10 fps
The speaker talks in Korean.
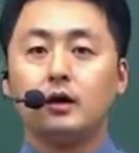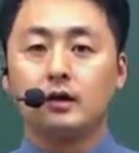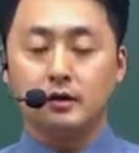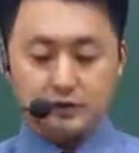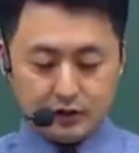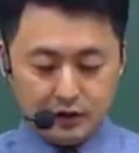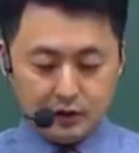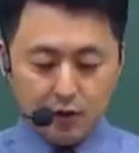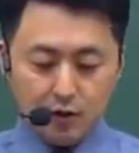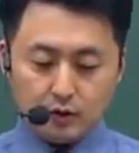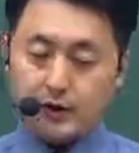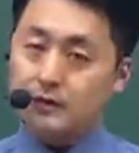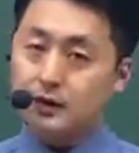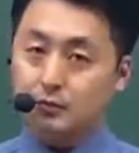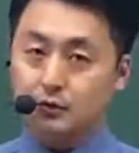예, 진로
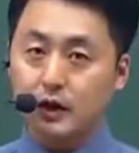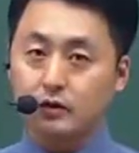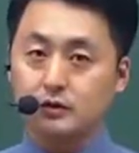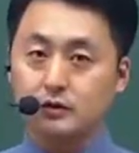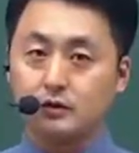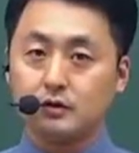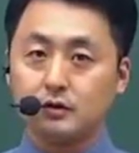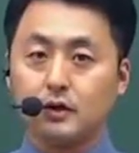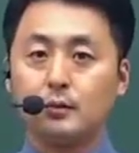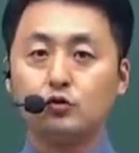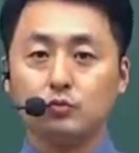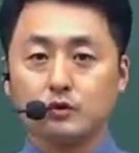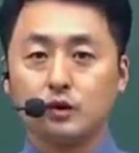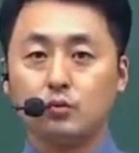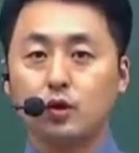상담부터 나오죠. 그 다음에 두
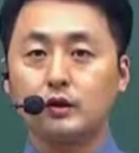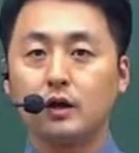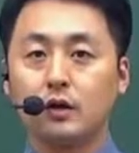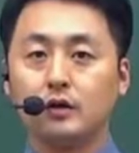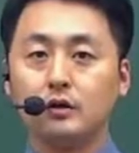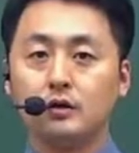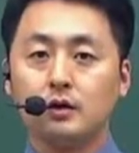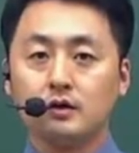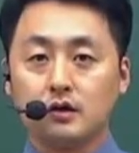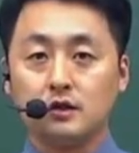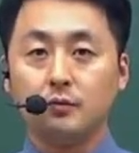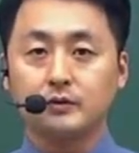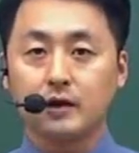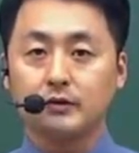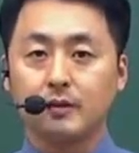번째로 뭐가 나와요? 직업
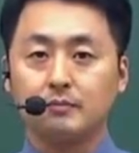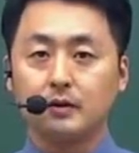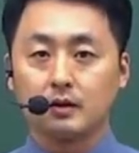상담.